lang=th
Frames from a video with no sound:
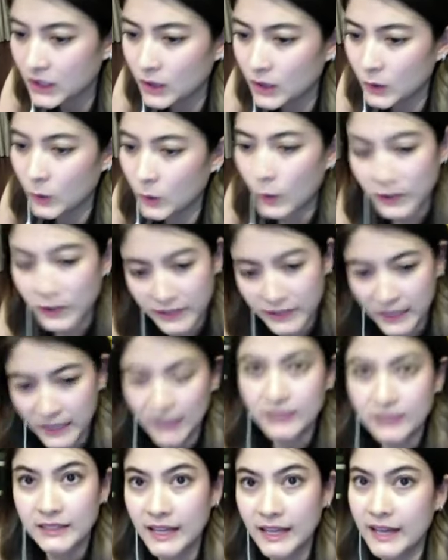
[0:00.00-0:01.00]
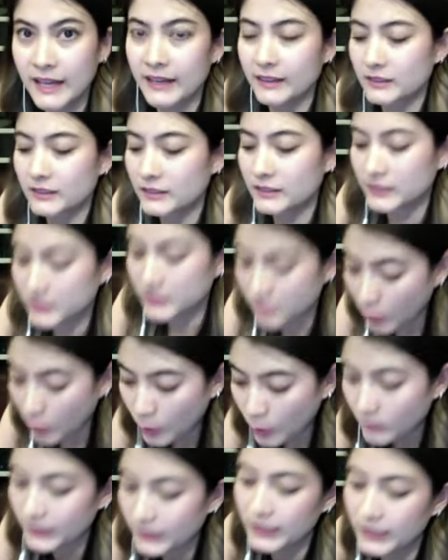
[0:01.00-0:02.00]
รถยางแตกโช
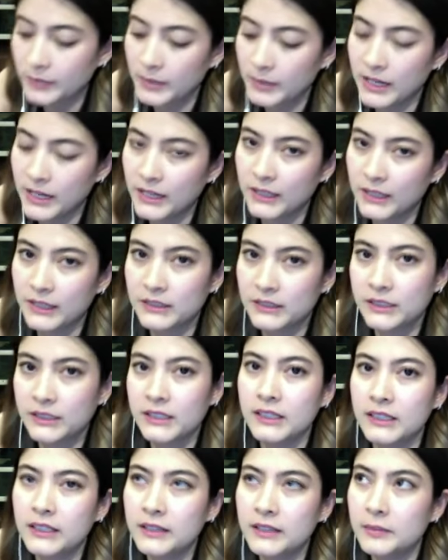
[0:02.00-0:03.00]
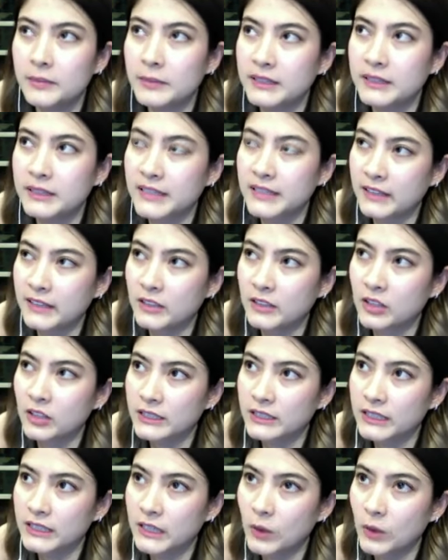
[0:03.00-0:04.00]
คดีมากค่ะที่มันแตกตอน
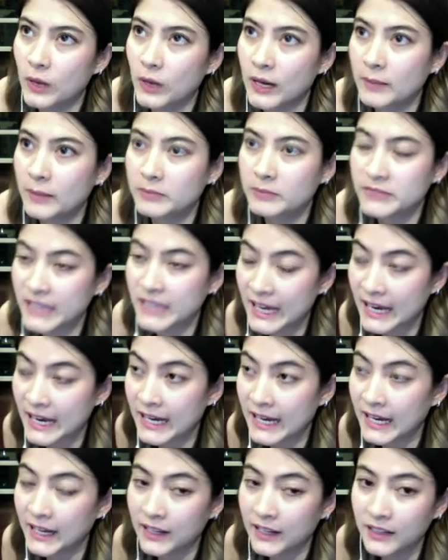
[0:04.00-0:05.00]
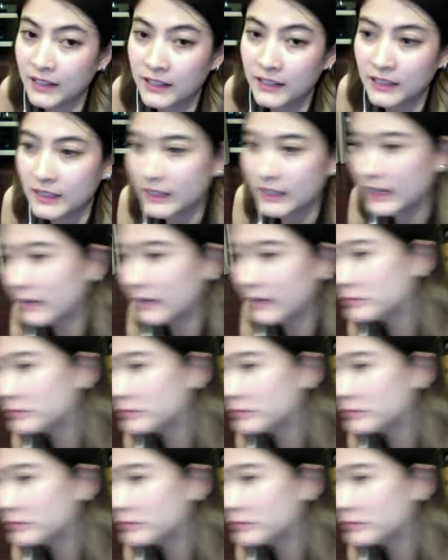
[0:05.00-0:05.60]
ที่เราขับช้า ขับ